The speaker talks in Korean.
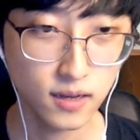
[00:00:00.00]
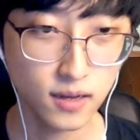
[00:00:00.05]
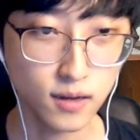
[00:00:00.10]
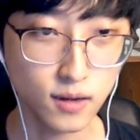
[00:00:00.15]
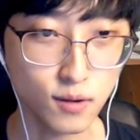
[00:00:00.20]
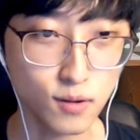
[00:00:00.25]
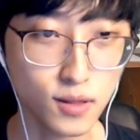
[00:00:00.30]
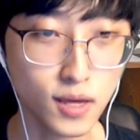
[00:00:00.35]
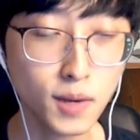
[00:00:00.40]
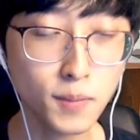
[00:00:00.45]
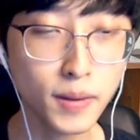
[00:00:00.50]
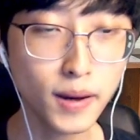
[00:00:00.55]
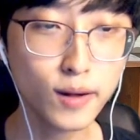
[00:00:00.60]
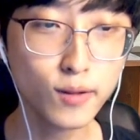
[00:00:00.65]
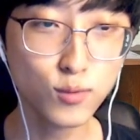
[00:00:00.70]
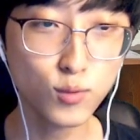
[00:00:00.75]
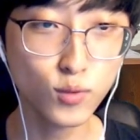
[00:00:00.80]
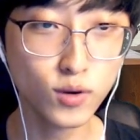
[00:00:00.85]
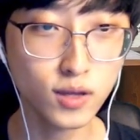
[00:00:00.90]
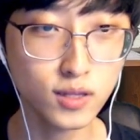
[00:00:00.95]

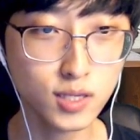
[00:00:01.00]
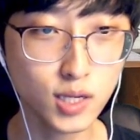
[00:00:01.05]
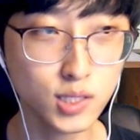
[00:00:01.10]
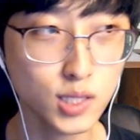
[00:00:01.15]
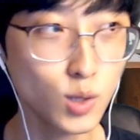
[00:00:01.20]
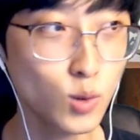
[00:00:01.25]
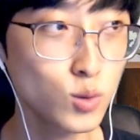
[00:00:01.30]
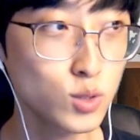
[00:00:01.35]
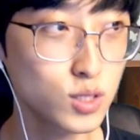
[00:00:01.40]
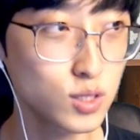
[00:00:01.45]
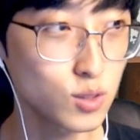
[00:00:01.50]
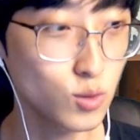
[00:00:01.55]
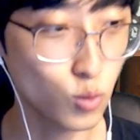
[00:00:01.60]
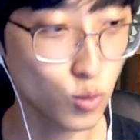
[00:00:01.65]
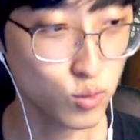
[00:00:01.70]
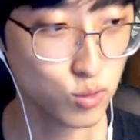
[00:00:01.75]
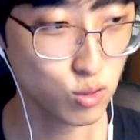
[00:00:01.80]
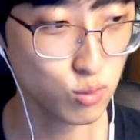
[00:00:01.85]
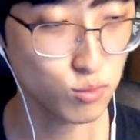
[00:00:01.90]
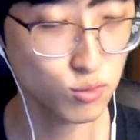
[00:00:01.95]
생방송에 찾아오시는
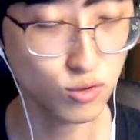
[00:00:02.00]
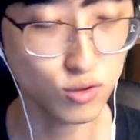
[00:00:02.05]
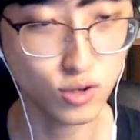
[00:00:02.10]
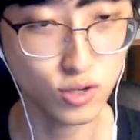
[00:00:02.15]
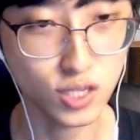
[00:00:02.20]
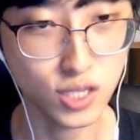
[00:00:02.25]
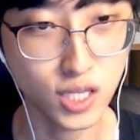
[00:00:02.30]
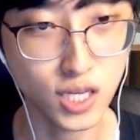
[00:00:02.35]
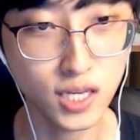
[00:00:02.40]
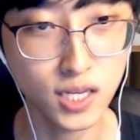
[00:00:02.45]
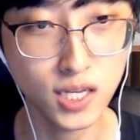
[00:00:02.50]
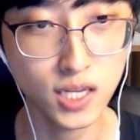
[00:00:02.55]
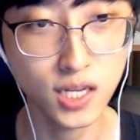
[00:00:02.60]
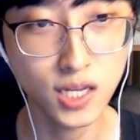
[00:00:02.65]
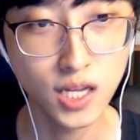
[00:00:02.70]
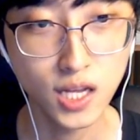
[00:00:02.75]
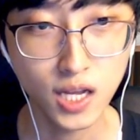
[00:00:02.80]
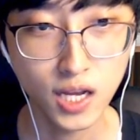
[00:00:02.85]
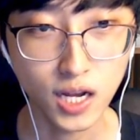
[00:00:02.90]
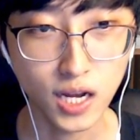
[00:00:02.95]
골스분들이나
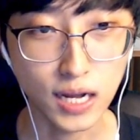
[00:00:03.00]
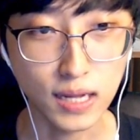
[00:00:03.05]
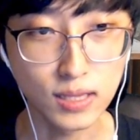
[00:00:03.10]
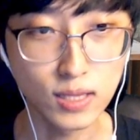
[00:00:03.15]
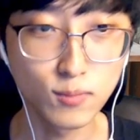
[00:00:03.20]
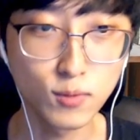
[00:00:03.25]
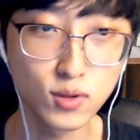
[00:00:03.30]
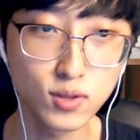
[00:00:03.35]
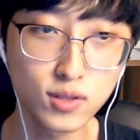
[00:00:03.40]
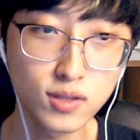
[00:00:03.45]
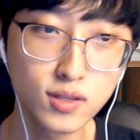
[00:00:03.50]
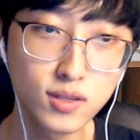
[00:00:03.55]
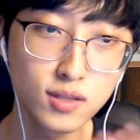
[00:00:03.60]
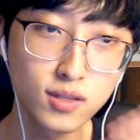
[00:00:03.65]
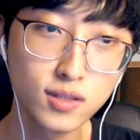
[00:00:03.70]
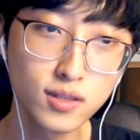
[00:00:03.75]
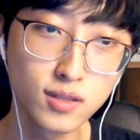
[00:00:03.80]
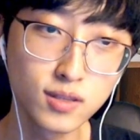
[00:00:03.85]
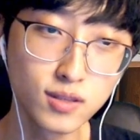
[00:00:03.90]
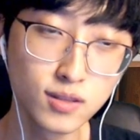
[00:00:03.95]

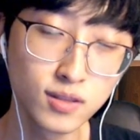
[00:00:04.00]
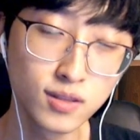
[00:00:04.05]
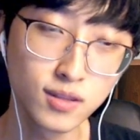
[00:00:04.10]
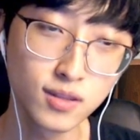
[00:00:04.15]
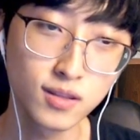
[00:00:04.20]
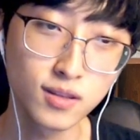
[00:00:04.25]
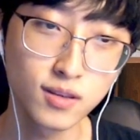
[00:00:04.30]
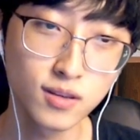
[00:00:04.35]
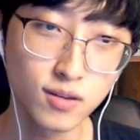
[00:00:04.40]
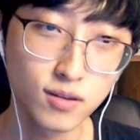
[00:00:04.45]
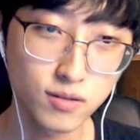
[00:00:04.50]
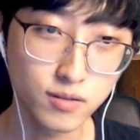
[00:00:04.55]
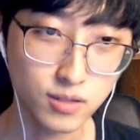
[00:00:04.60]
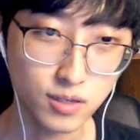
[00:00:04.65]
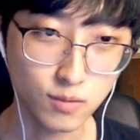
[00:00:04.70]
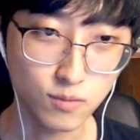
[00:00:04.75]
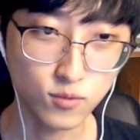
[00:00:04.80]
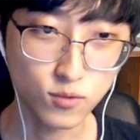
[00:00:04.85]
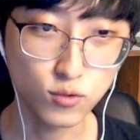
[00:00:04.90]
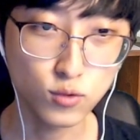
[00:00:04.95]
아니면은
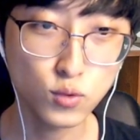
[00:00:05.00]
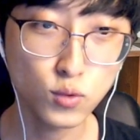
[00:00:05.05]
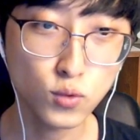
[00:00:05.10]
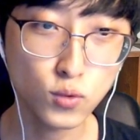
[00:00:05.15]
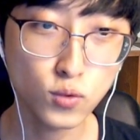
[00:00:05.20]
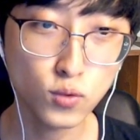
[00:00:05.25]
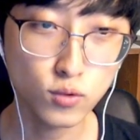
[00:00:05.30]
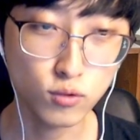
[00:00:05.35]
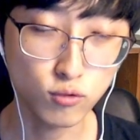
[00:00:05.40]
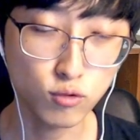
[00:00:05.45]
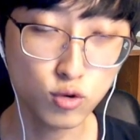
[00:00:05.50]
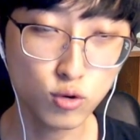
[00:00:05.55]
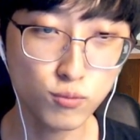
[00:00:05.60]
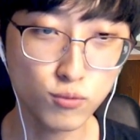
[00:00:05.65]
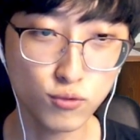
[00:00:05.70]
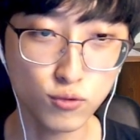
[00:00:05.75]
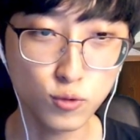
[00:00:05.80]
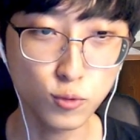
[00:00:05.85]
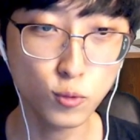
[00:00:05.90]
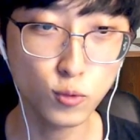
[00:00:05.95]
지금 구독, 유튜브
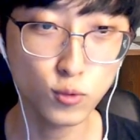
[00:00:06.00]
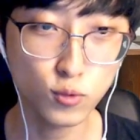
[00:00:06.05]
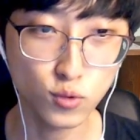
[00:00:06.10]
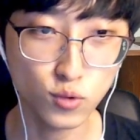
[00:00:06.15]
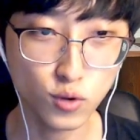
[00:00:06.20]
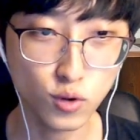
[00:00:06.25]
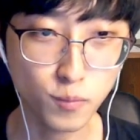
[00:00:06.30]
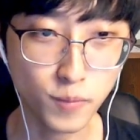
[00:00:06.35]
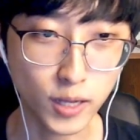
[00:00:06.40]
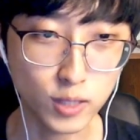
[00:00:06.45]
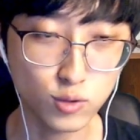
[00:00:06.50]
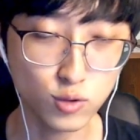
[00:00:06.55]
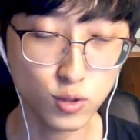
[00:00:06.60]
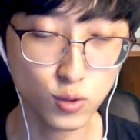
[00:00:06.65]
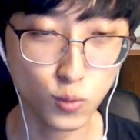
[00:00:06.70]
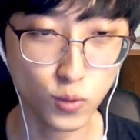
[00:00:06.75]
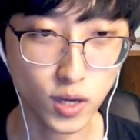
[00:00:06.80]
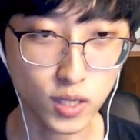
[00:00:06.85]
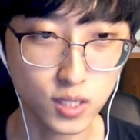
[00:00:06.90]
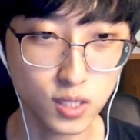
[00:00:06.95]
구독으로 봐주시고
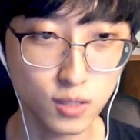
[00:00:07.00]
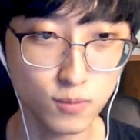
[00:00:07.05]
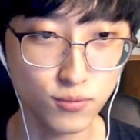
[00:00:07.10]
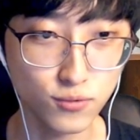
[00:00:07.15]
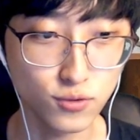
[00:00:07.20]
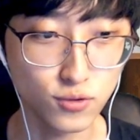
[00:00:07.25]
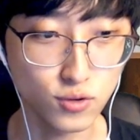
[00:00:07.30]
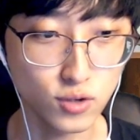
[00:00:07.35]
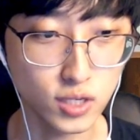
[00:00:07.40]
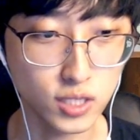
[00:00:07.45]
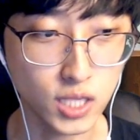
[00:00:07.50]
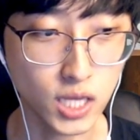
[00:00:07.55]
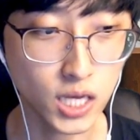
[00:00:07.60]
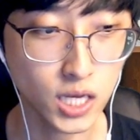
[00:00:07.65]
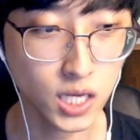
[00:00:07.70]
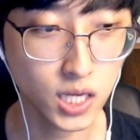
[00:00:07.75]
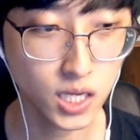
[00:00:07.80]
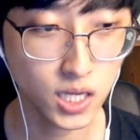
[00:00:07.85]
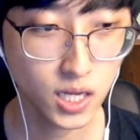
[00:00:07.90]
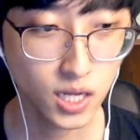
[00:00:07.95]
계시는
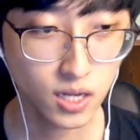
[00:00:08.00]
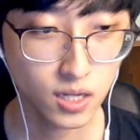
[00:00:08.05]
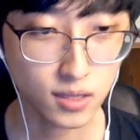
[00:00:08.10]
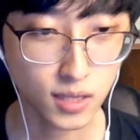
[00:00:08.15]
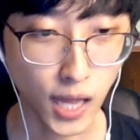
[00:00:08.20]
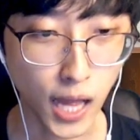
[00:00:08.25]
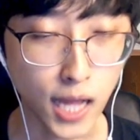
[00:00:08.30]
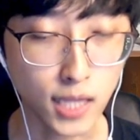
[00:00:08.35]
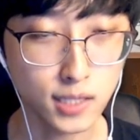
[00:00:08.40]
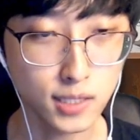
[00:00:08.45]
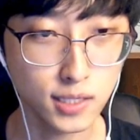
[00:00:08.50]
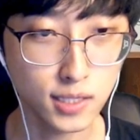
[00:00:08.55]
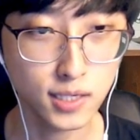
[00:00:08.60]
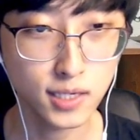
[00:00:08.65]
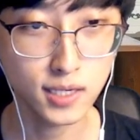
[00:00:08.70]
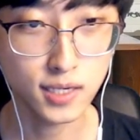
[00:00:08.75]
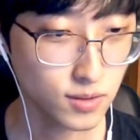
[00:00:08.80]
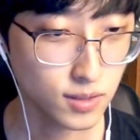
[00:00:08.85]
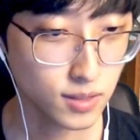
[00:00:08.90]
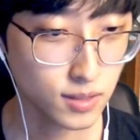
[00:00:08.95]
분들이나
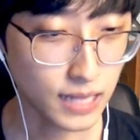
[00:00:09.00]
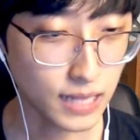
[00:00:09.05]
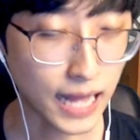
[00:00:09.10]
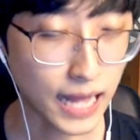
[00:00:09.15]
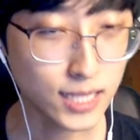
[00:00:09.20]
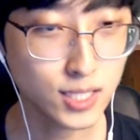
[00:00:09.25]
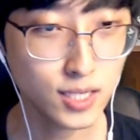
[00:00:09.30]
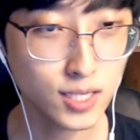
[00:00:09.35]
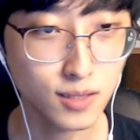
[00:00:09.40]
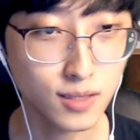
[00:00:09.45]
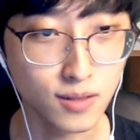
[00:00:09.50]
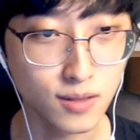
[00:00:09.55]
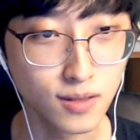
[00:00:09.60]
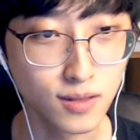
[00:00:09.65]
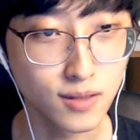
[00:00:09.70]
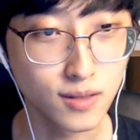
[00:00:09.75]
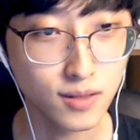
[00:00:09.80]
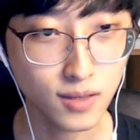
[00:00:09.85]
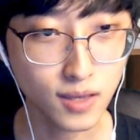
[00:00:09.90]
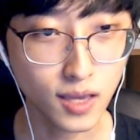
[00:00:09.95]
다들 낮은
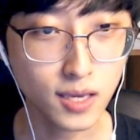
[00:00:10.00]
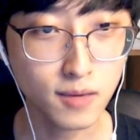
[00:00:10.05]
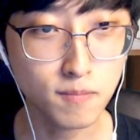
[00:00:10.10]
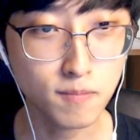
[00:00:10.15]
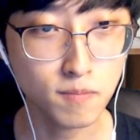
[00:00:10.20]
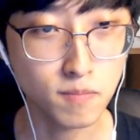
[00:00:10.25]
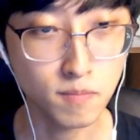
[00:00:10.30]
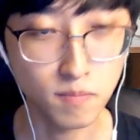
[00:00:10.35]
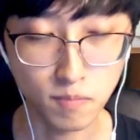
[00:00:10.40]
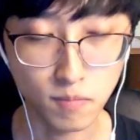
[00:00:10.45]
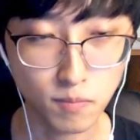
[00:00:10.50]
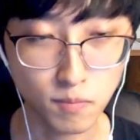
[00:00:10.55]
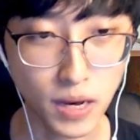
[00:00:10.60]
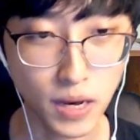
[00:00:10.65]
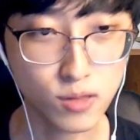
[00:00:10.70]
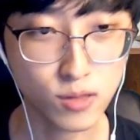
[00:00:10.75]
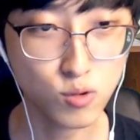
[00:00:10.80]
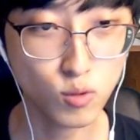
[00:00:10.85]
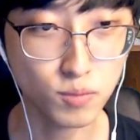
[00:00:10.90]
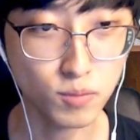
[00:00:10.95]
게임
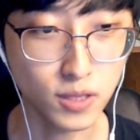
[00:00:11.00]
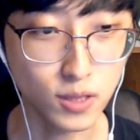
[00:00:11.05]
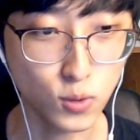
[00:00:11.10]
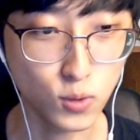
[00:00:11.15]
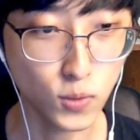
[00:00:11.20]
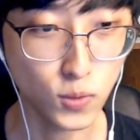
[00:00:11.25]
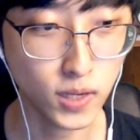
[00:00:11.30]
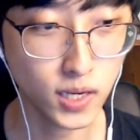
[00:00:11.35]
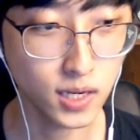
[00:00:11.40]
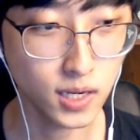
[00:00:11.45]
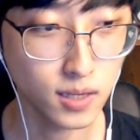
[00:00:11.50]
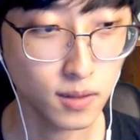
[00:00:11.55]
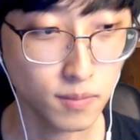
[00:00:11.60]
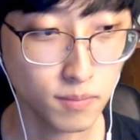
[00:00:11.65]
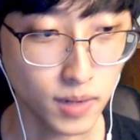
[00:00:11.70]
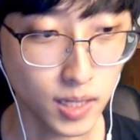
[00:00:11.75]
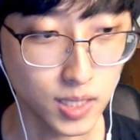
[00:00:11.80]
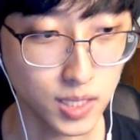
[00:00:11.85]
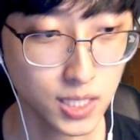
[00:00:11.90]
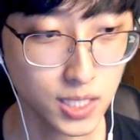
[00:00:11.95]
방송 빈도에
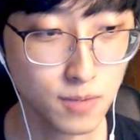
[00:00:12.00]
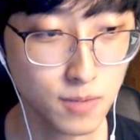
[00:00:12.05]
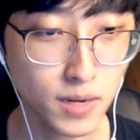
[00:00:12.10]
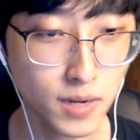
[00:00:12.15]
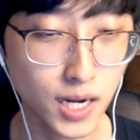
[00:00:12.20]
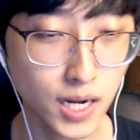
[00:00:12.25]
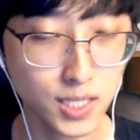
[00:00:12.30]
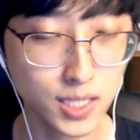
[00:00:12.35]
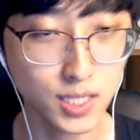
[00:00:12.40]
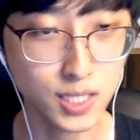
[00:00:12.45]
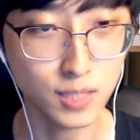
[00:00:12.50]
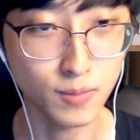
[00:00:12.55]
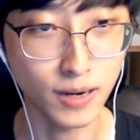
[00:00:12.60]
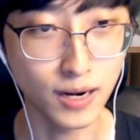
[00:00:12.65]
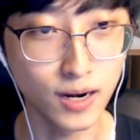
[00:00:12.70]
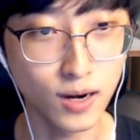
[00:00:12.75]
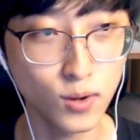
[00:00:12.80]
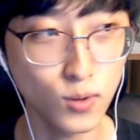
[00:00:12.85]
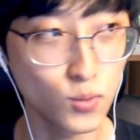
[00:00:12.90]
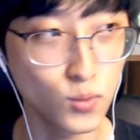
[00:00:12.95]
많이 실망하시지
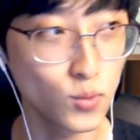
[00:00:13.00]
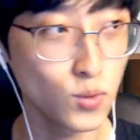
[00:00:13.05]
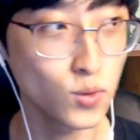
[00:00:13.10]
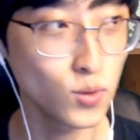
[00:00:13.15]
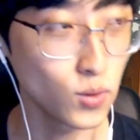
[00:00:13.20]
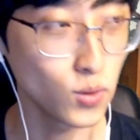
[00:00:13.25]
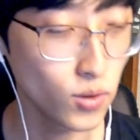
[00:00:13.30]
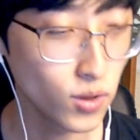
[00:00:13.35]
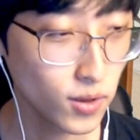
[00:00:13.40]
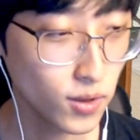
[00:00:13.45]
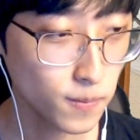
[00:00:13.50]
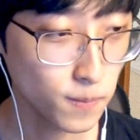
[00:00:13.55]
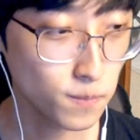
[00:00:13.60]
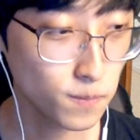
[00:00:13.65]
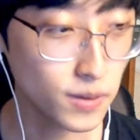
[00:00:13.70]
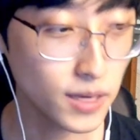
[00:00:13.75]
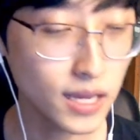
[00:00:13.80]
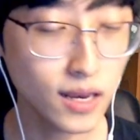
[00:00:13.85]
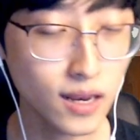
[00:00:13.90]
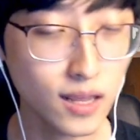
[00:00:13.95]
말라고
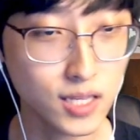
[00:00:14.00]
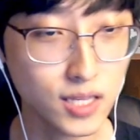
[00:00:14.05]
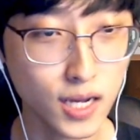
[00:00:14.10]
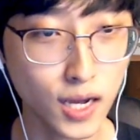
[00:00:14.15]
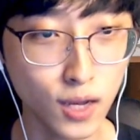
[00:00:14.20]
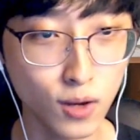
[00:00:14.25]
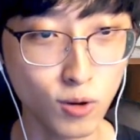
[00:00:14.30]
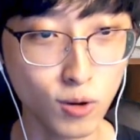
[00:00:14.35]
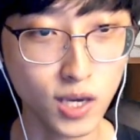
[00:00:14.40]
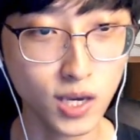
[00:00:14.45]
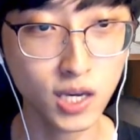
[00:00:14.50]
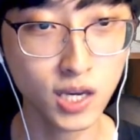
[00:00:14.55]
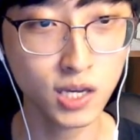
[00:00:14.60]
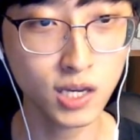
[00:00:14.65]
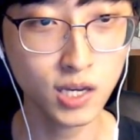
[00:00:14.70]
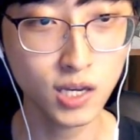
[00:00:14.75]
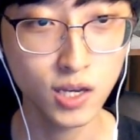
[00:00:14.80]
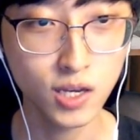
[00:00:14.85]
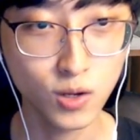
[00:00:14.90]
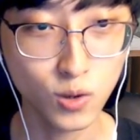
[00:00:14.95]
미리 제가 이렇게
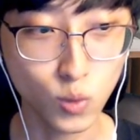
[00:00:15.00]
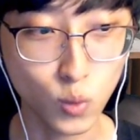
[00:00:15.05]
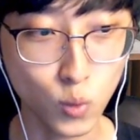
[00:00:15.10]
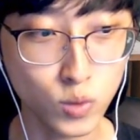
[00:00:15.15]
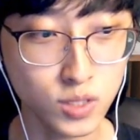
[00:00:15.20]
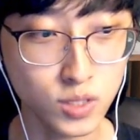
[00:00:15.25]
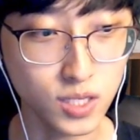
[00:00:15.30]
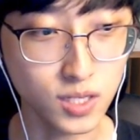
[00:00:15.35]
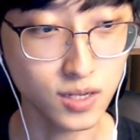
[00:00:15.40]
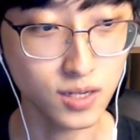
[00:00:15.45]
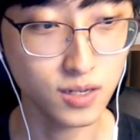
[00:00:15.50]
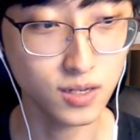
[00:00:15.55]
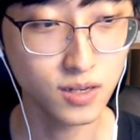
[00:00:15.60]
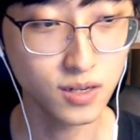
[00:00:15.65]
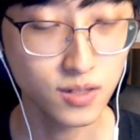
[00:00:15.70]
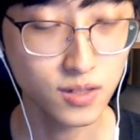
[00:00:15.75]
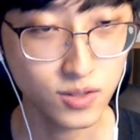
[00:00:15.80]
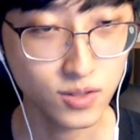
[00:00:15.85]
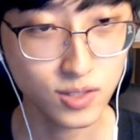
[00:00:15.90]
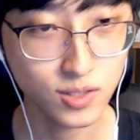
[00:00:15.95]
공지를
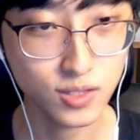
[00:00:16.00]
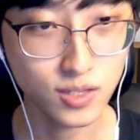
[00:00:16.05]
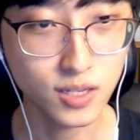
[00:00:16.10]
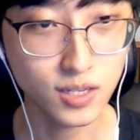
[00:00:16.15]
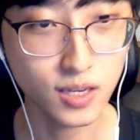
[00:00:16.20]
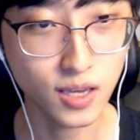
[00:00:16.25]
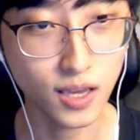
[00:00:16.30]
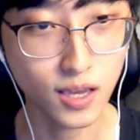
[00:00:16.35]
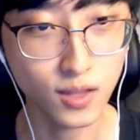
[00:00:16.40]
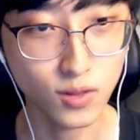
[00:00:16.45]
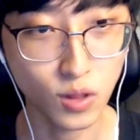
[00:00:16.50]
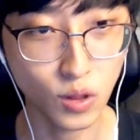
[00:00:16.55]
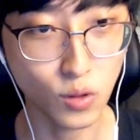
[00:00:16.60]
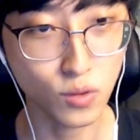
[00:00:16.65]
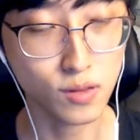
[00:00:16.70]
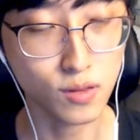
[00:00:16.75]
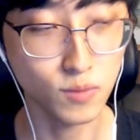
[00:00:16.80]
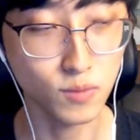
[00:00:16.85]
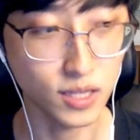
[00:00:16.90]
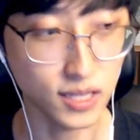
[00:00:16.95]
드리게
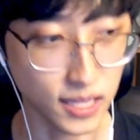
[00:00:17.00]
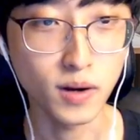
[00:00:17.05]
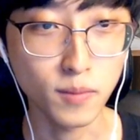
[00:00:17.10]
되었습니다.